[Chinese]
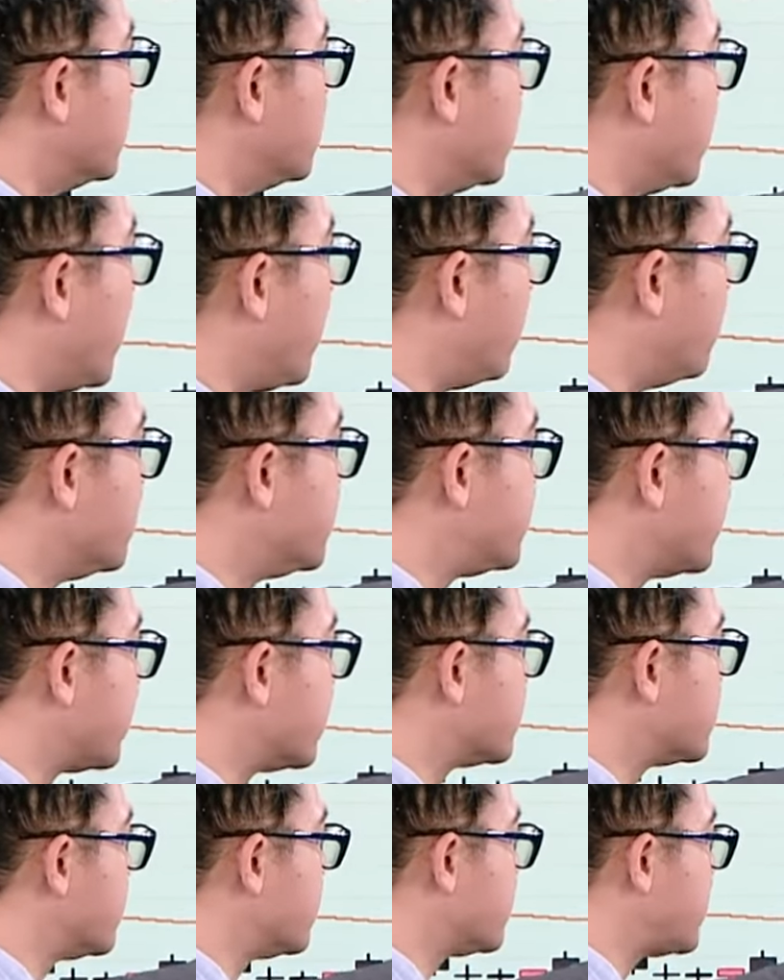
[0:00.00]
你看我们讲
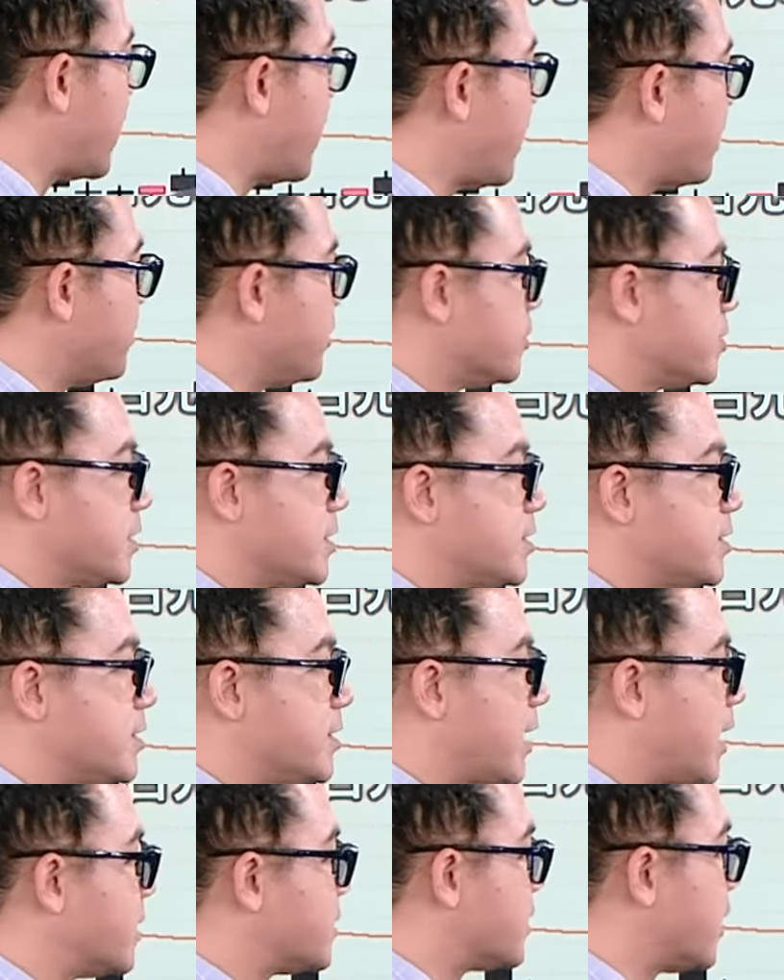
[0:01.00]
的时候，它还没有正式
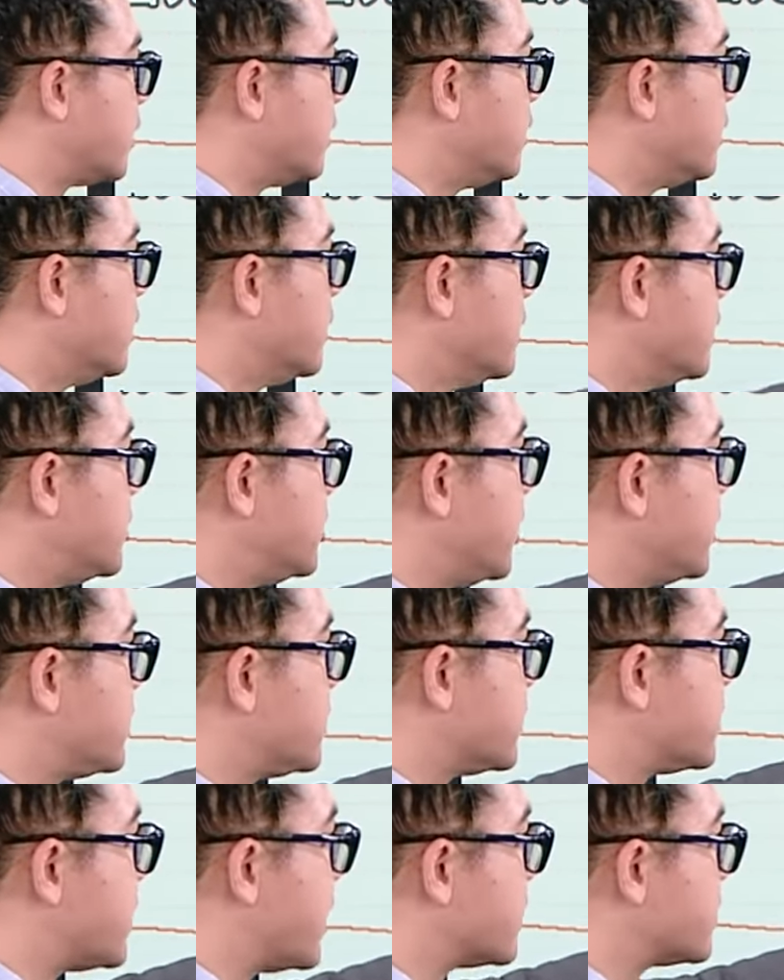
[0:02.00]
大涨，接
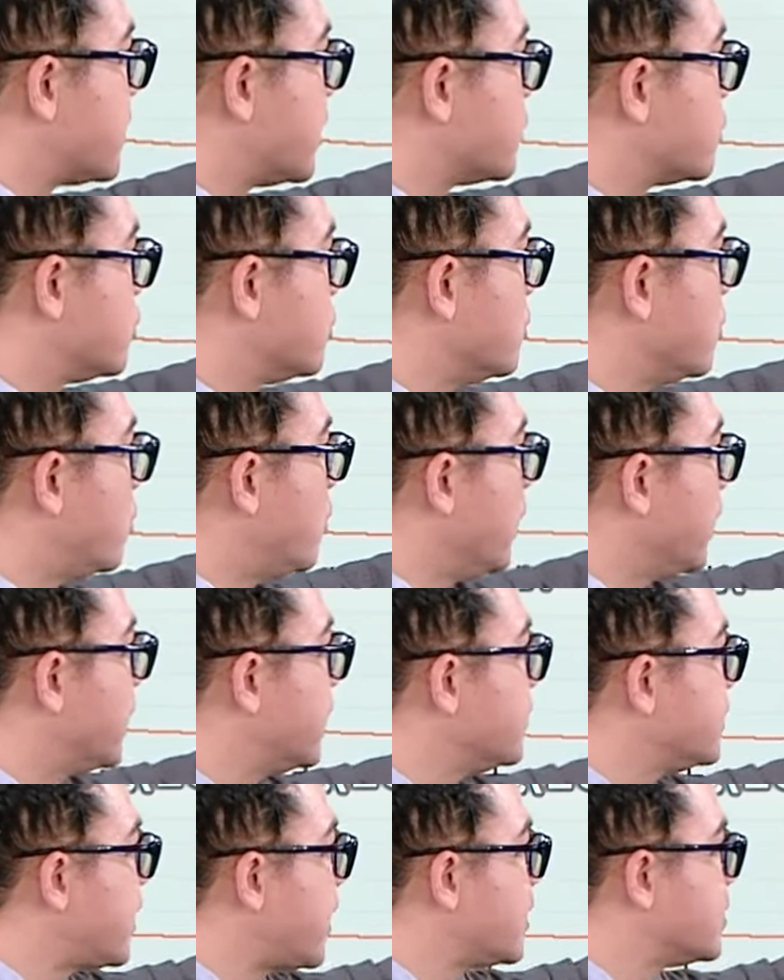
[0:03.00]
着涨上去。我也
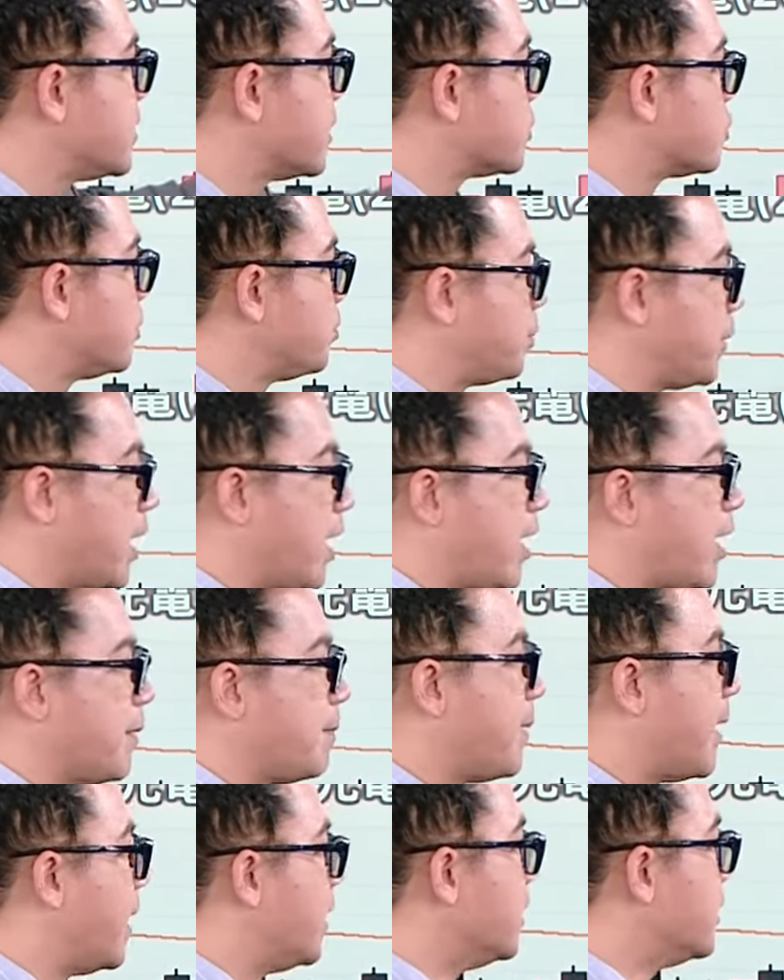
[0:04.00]
跟大家讲说，不要害
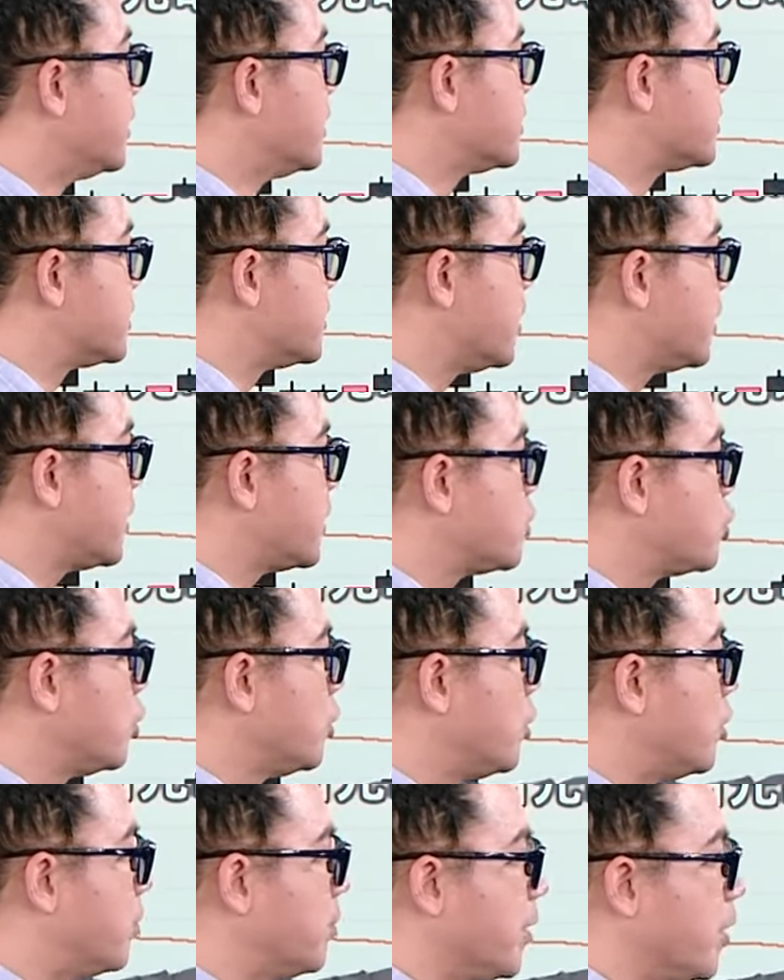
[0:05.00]
怕，只要它缺
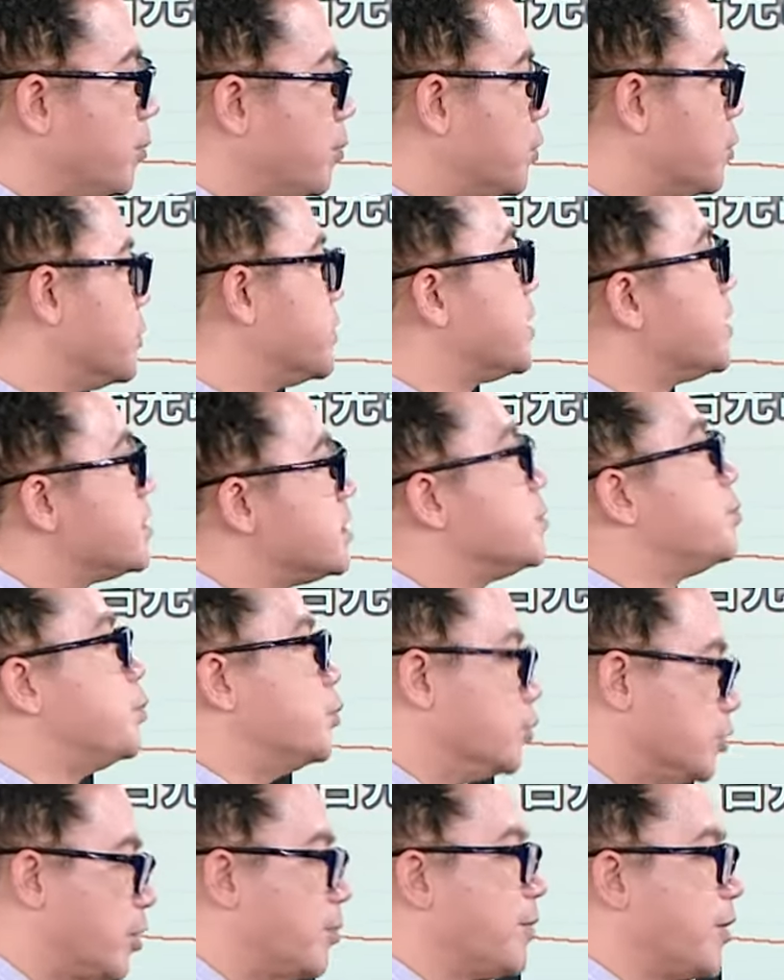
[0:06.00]
口没有补，甚至
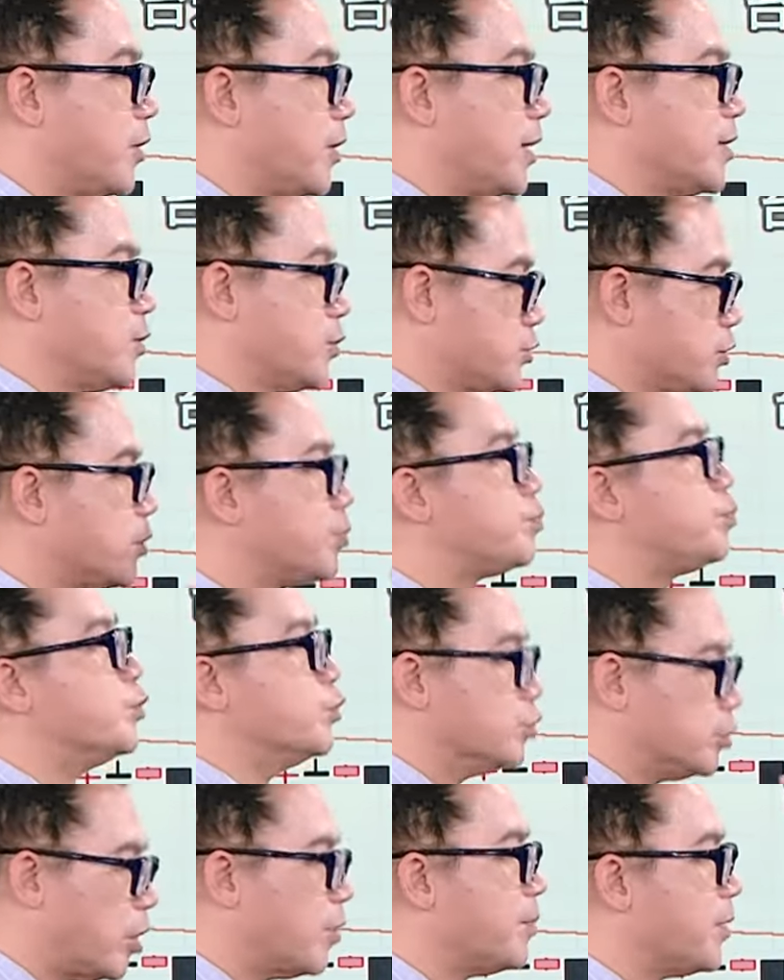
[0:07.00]
补都没有关系。我说
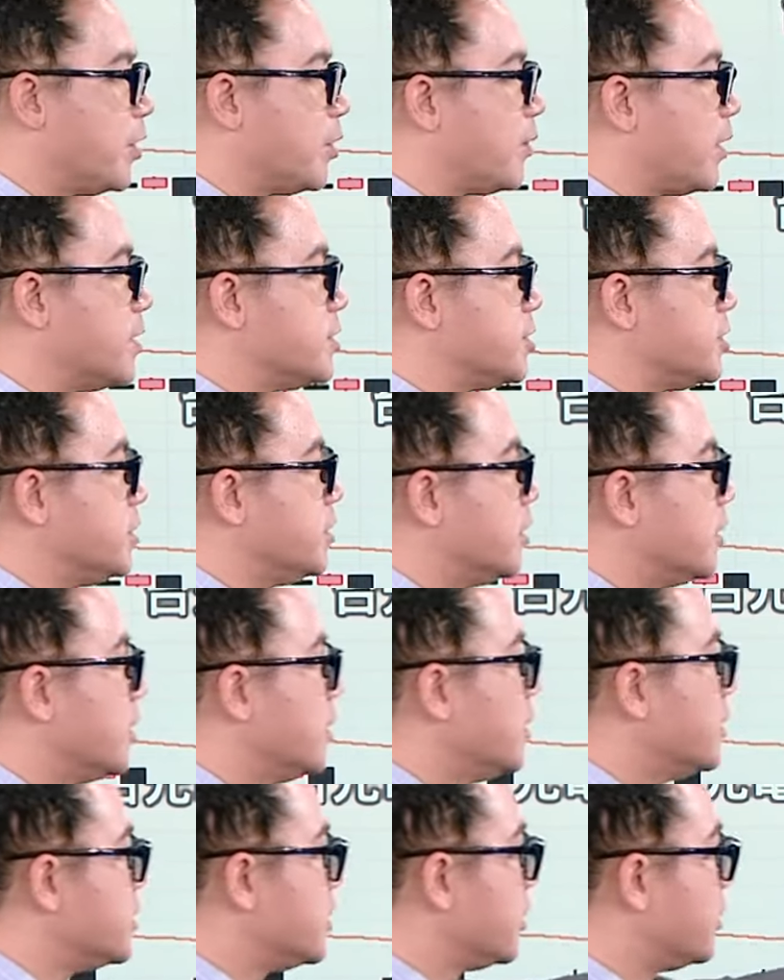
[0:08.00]
补都没有关系，
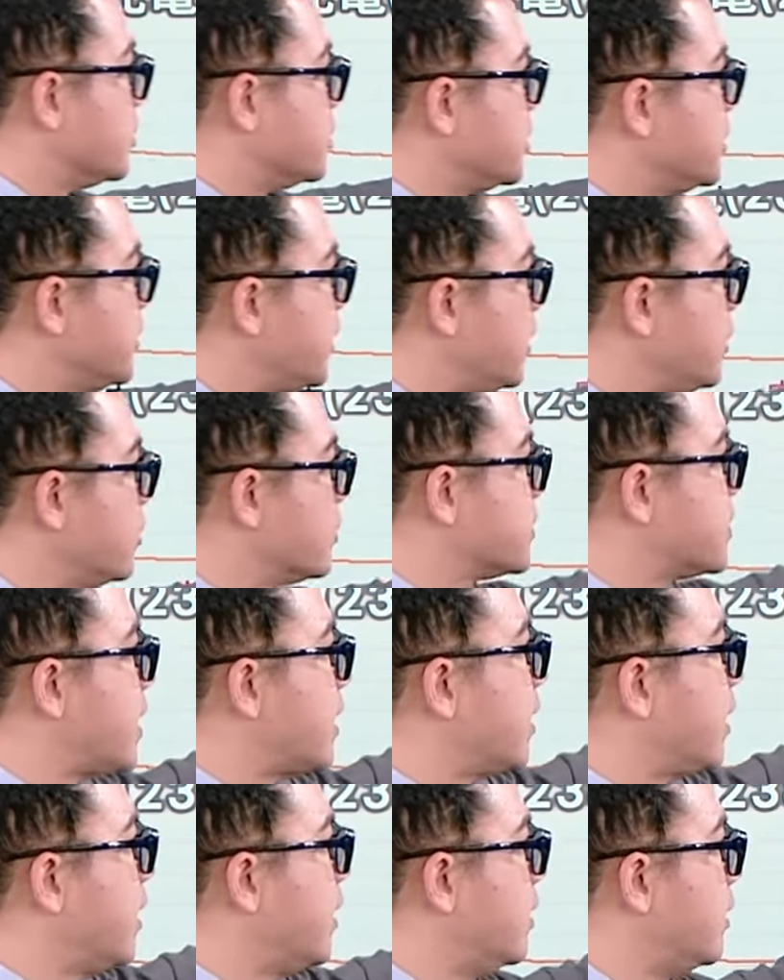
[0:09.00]
结果今天又
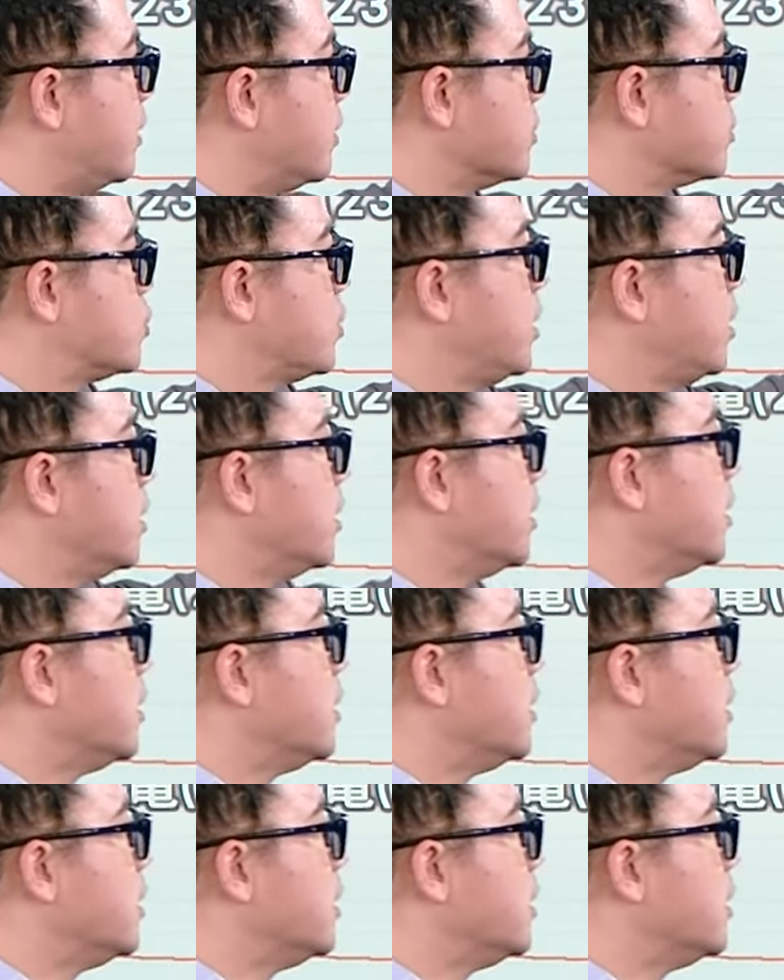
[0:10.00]
上来了，所以